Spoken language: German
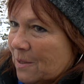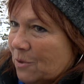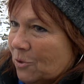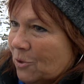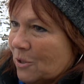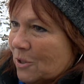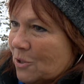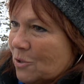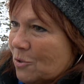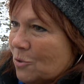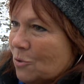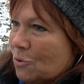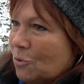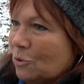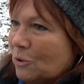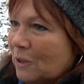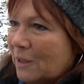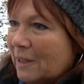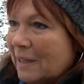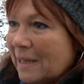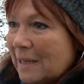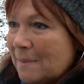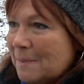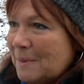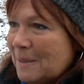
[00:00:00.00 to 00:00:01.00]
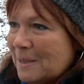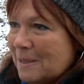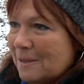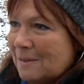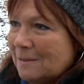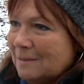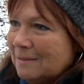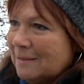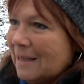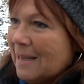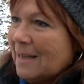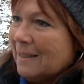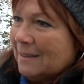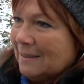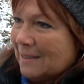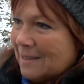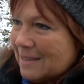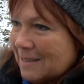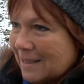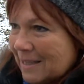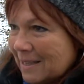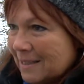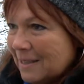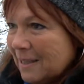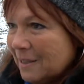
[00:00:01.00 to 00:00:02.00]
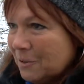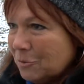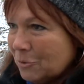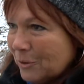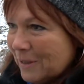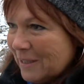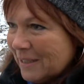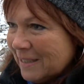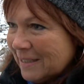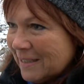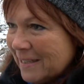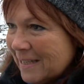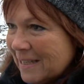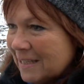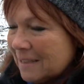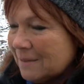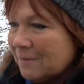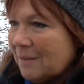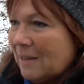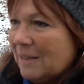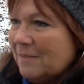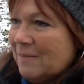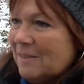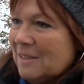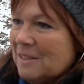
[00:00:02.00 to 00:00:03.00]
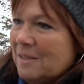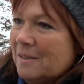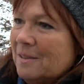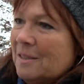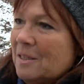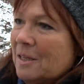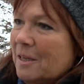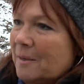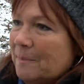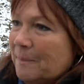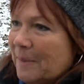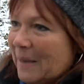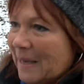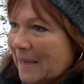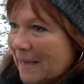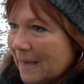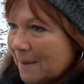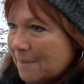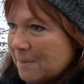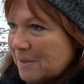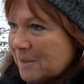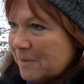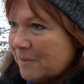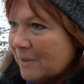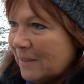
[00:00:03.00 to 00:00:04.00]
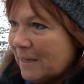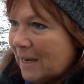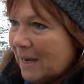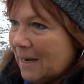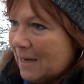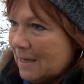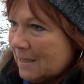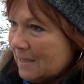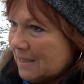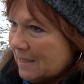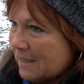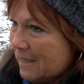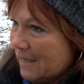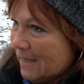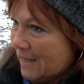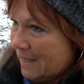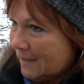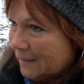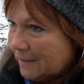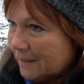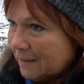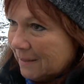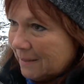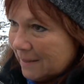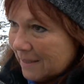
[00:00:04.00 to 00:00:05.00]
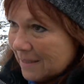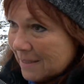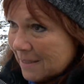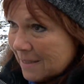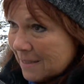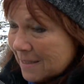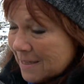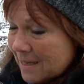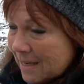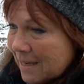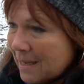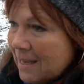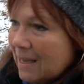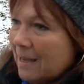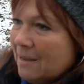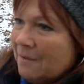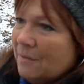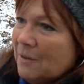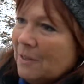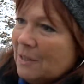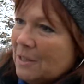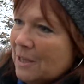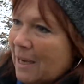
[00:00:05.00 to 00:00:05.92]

oder oder so oder Riebiseln, das geht natürlich nicht, weil wir sind ja im Herbst, wenn alles geerntet ist, wird